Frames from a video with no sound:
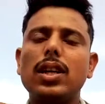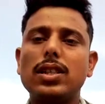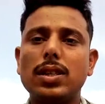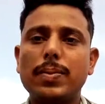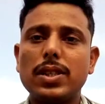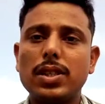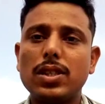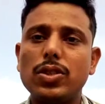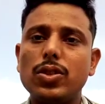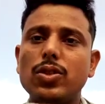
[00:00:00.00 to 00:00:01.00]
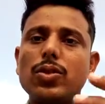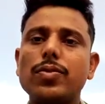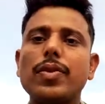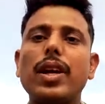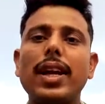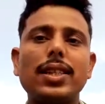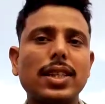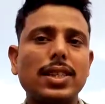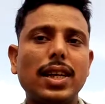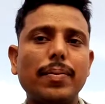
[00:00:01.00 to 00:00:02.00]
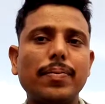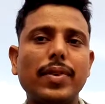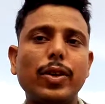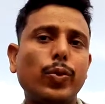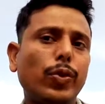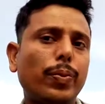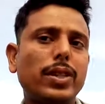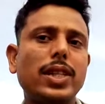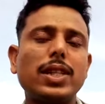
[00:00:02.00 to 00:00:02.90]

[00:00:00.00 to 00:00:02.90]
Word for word: ऐसे पर्सन जो आई एग्ज़ाम यू पी